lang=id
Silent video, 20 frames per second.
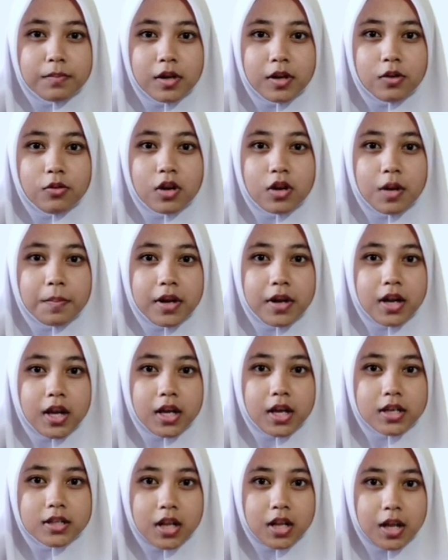pengungkapan
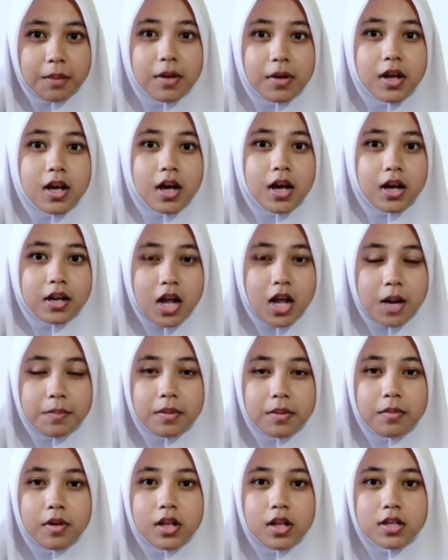yang ekstrim
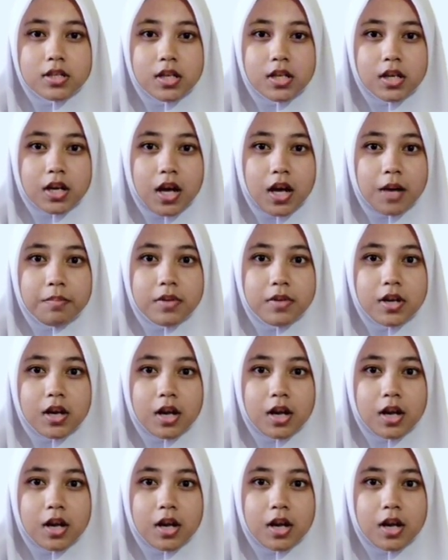dan memilih sikap